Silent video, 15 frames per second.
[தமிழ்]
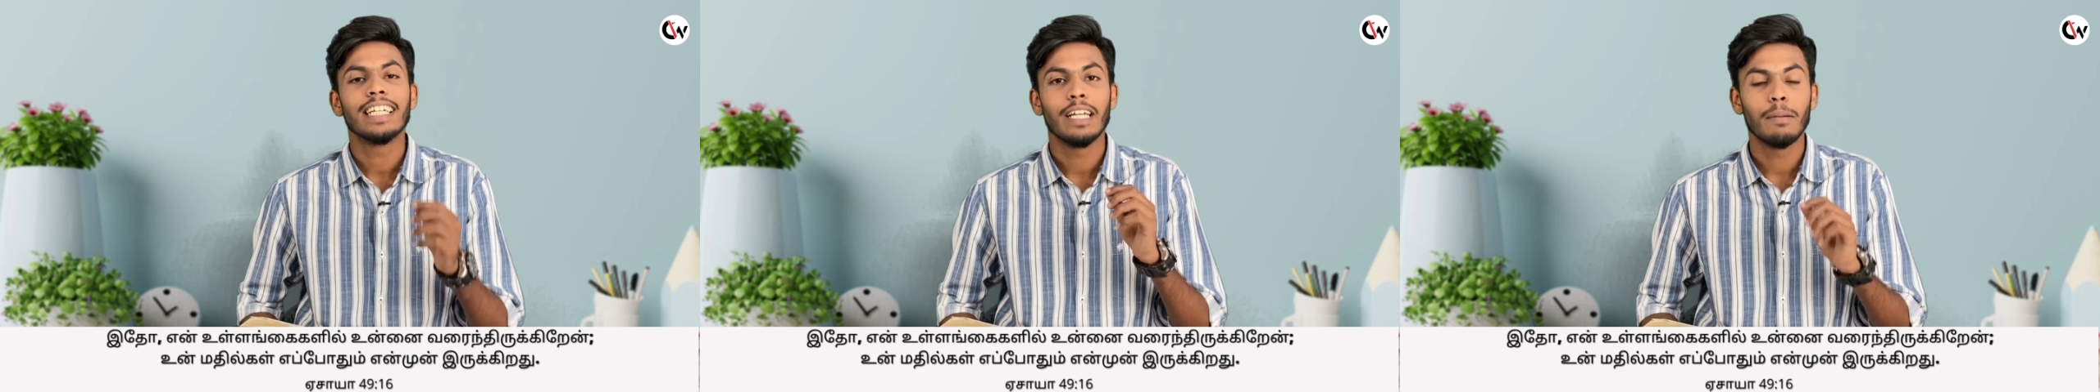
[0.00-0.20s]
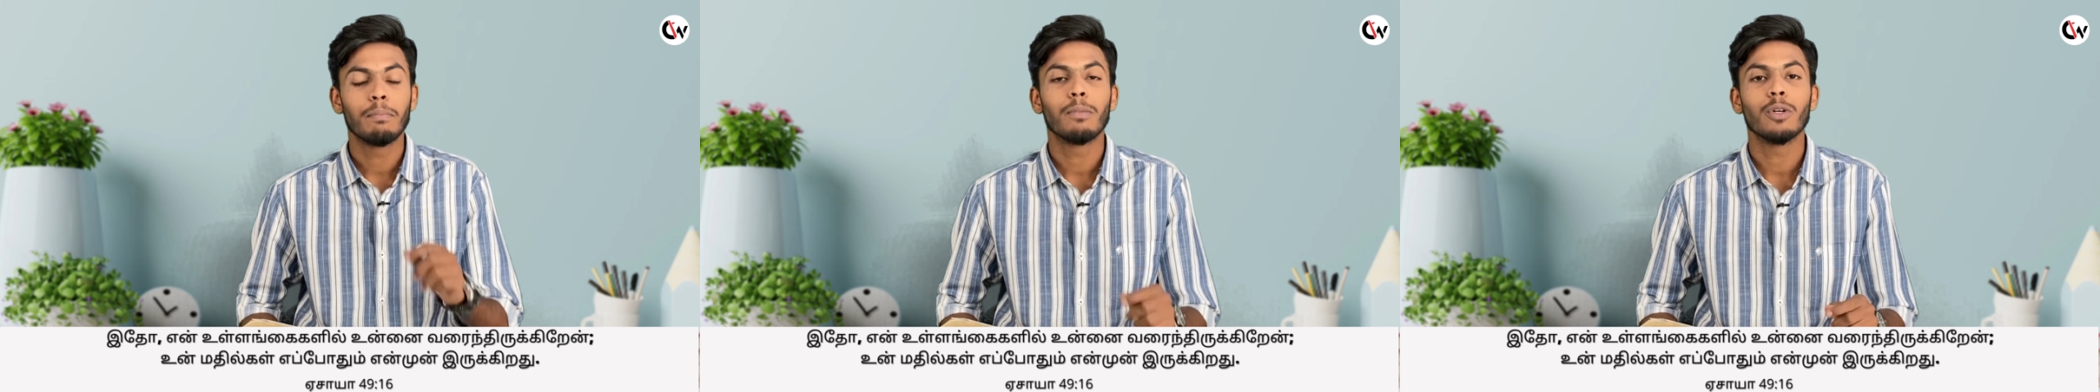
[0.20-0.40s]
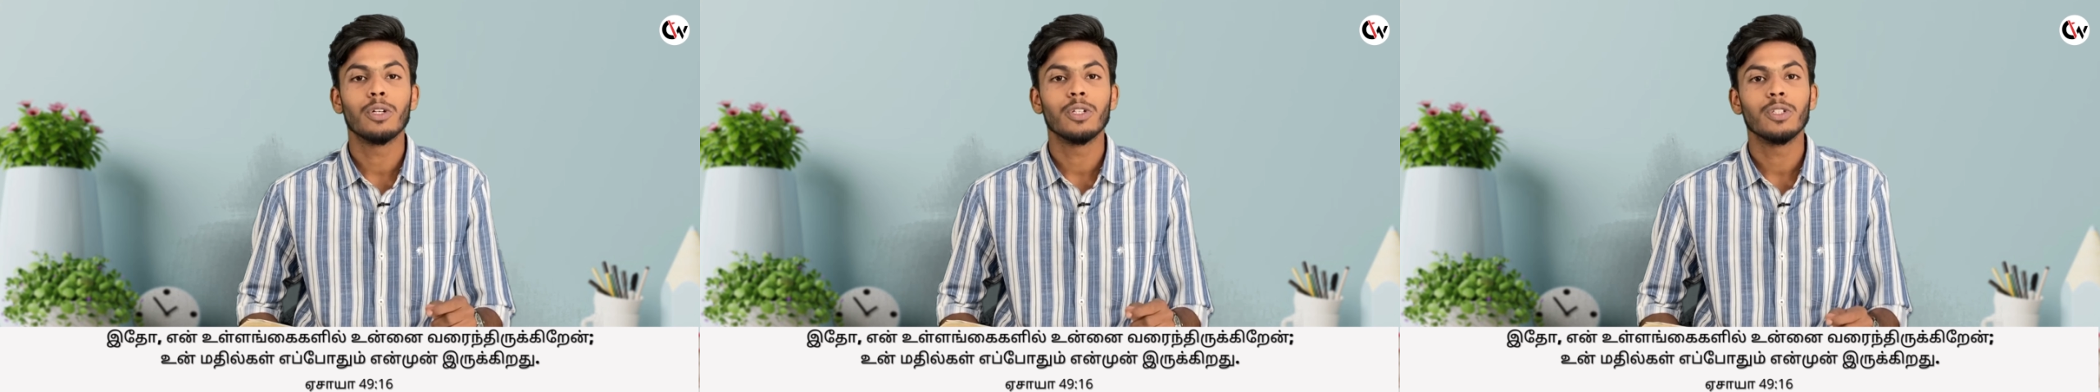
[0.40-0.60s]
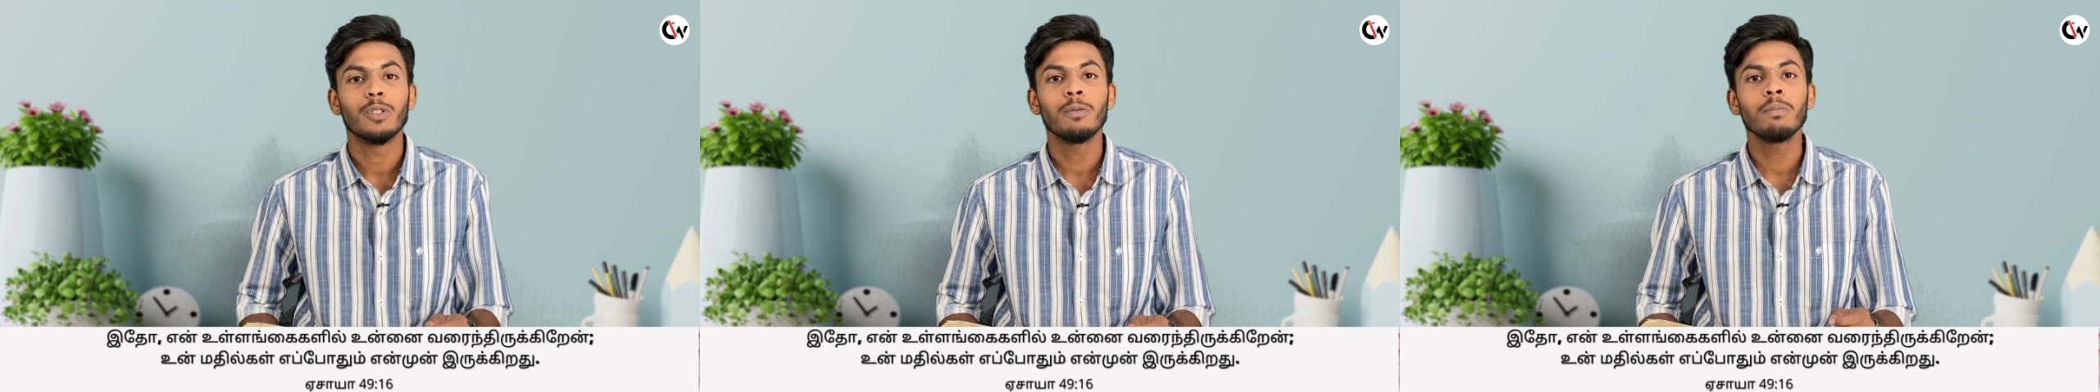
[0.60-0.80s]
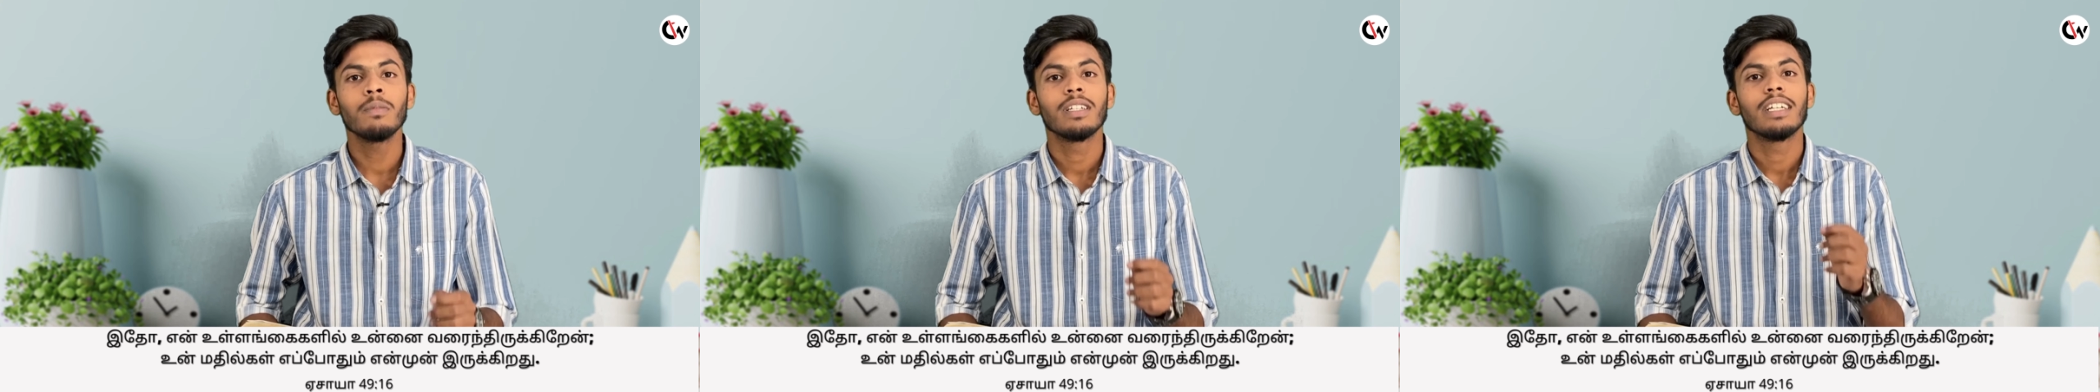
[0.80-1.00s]

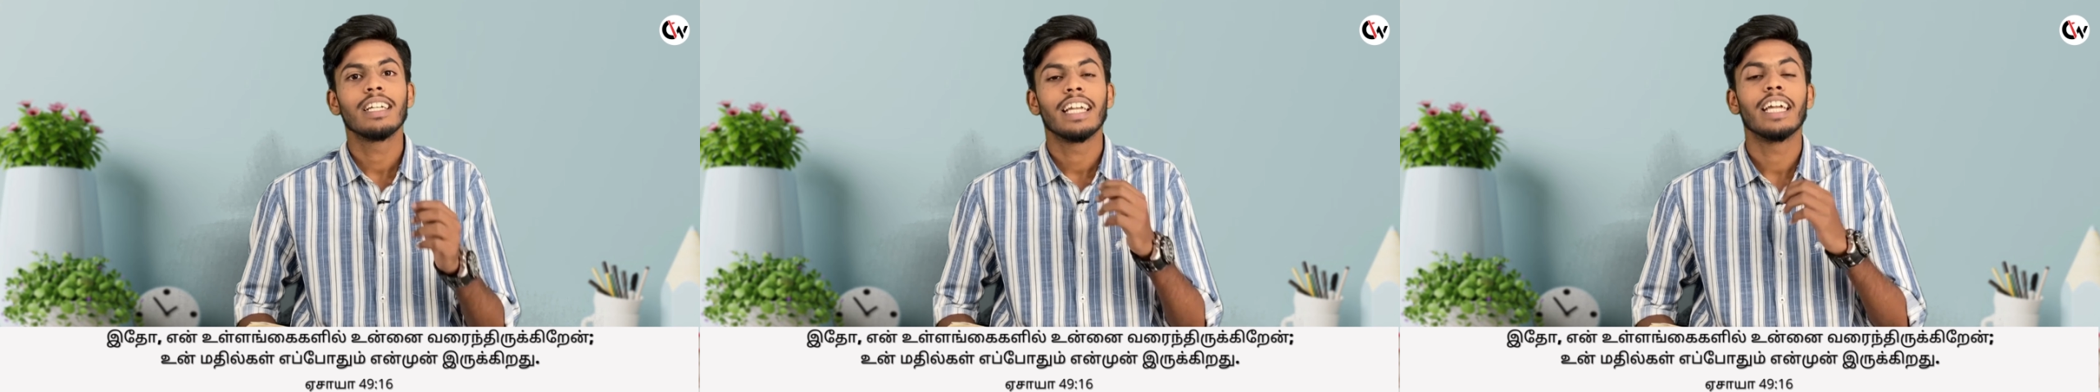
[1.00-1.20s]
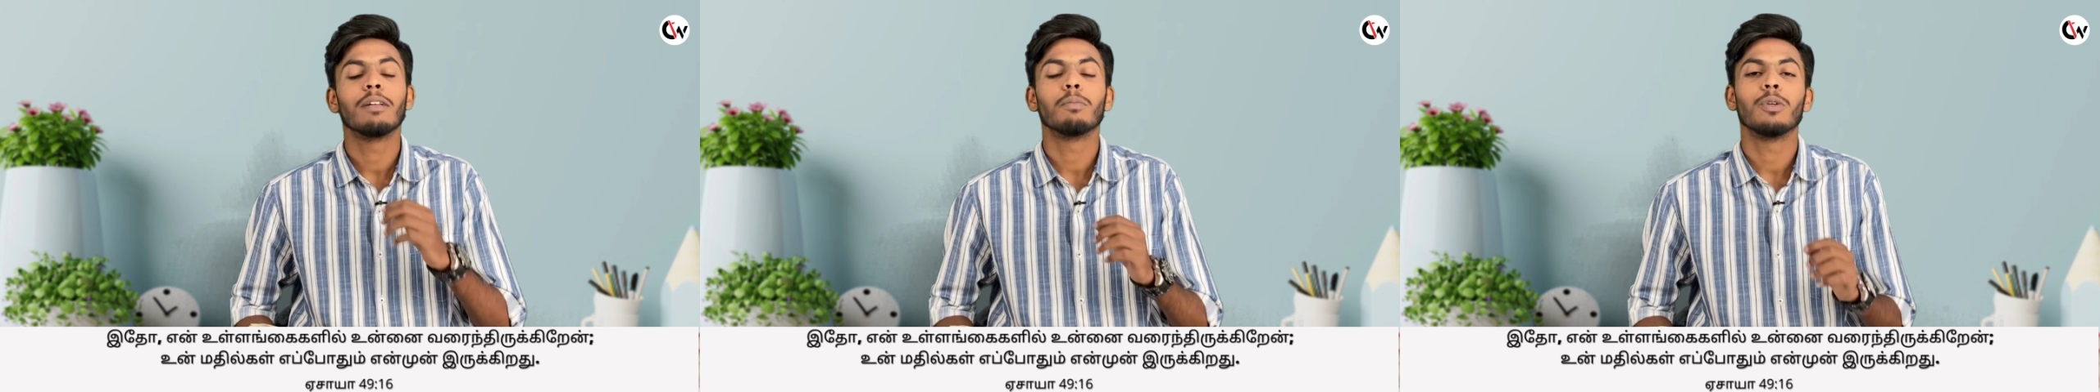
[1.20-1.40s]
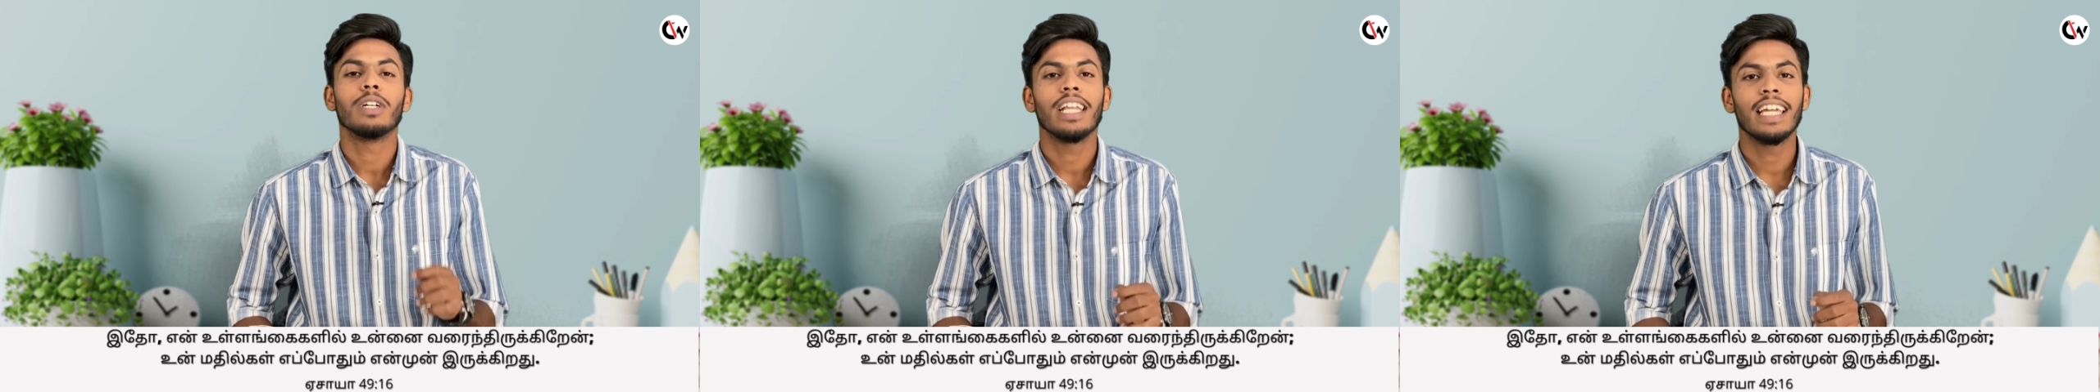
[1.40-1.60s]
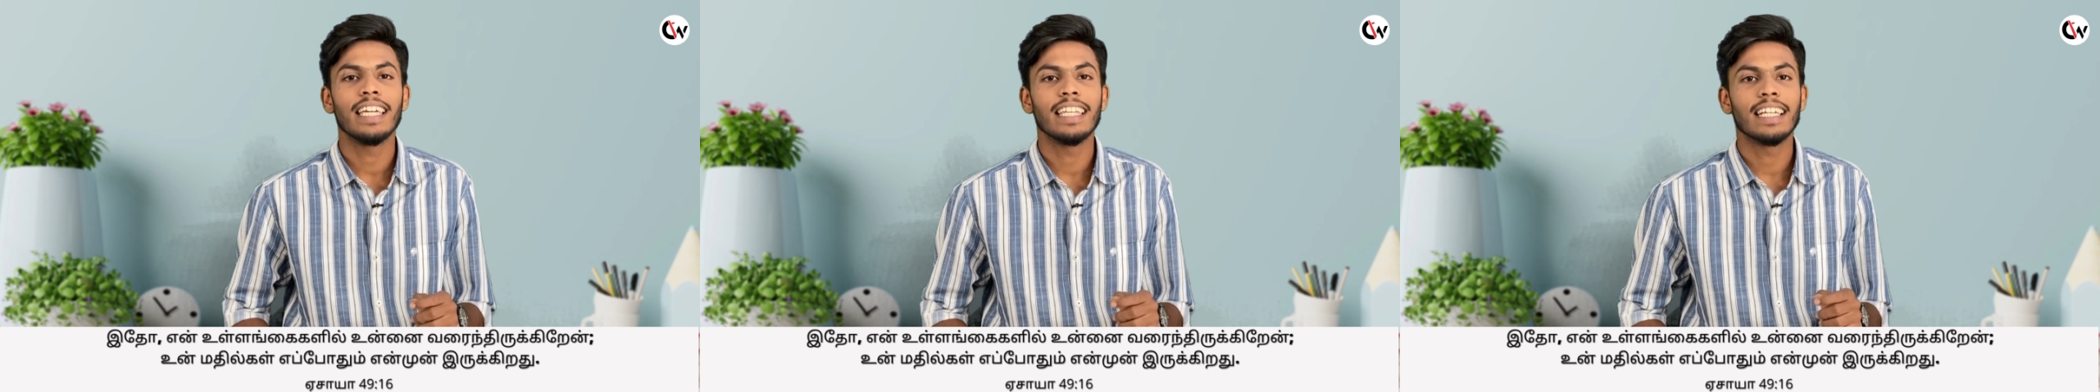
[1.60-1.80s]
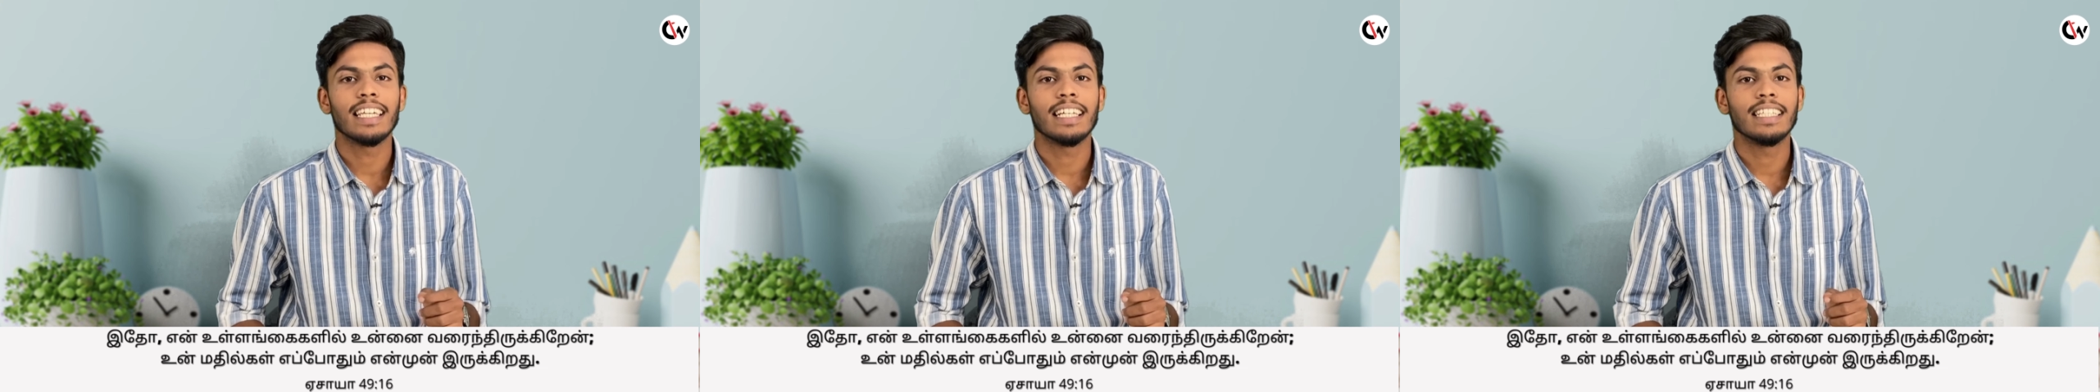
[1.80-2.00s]
எப்பொழுதும் என் முன்னே
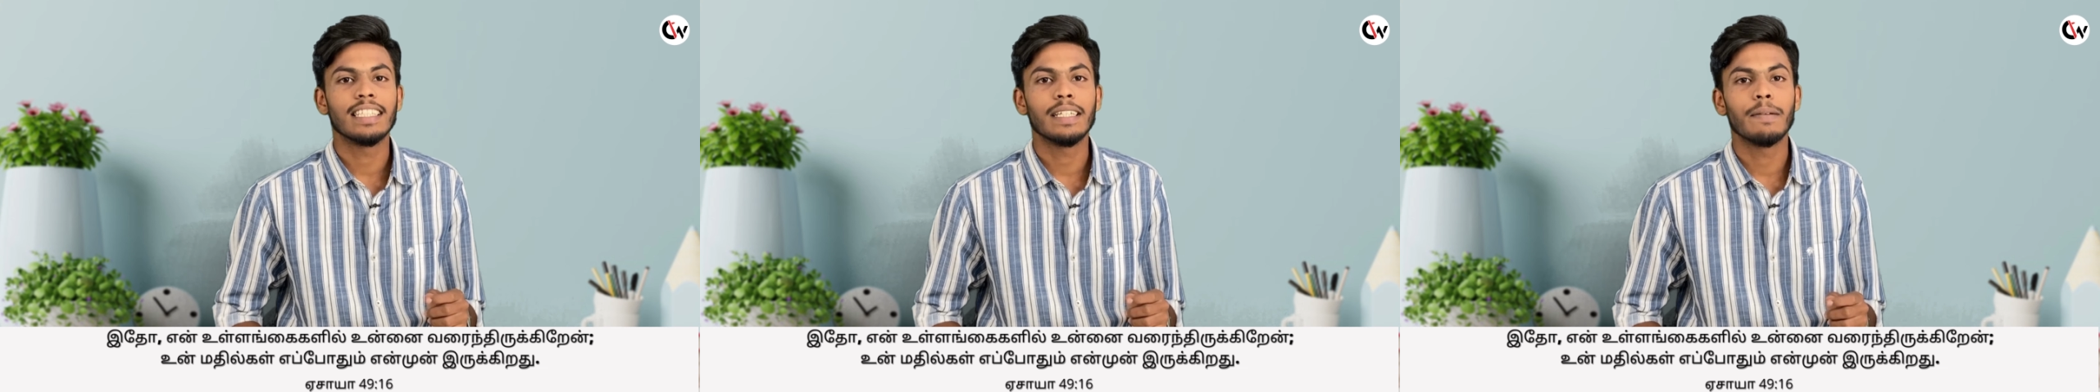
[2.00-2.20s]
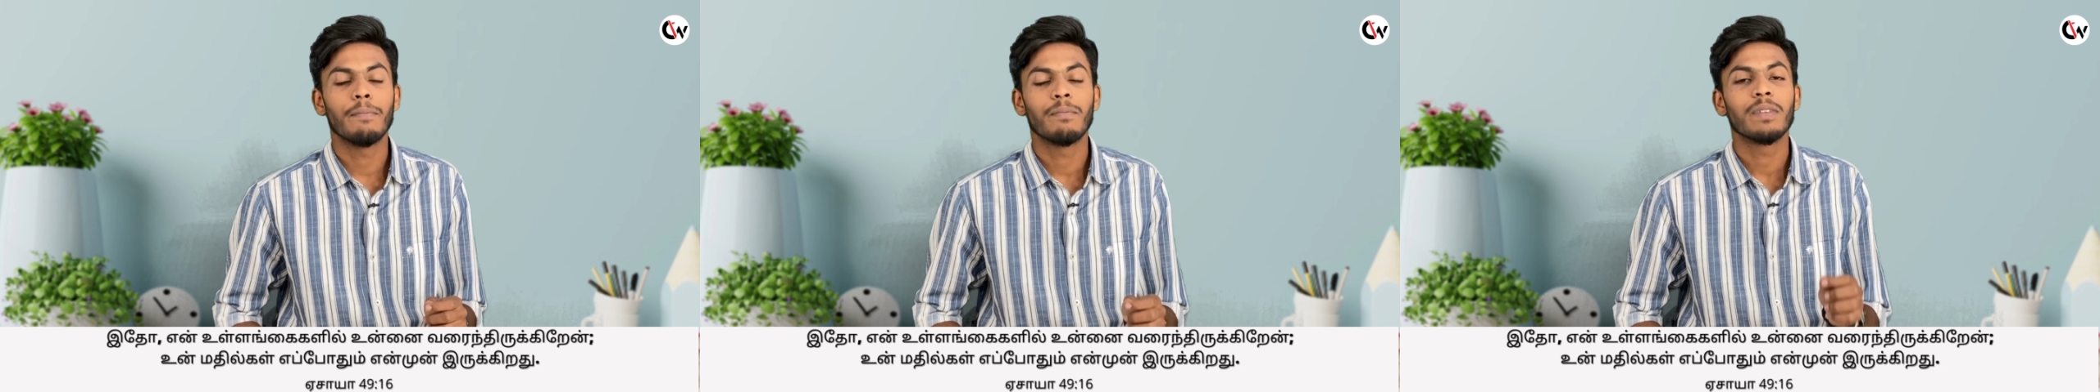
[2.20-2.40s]
இருக்கிறது